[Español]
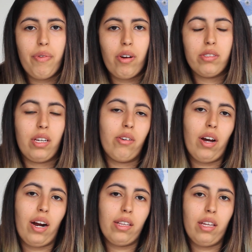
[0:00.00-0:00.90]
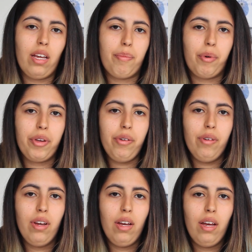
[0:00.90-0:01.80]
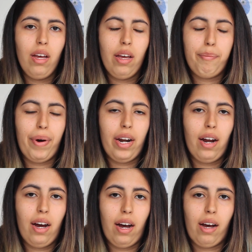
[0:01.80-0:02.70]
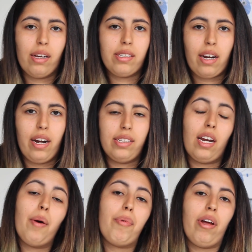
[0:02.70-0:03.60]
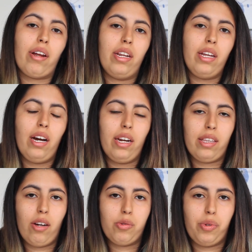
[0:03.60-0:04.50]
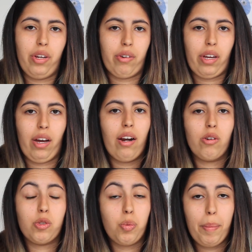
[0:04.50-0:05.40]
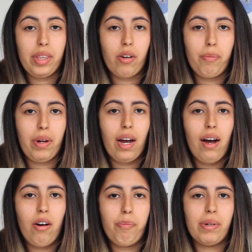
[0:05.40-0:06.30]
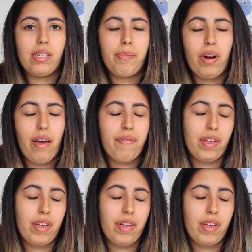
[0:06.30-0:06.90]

fue conseguir una carta de apoyo para realizar las pruebas clínicas en Estados Unidos, que es algo sumamente complicado, pasar por la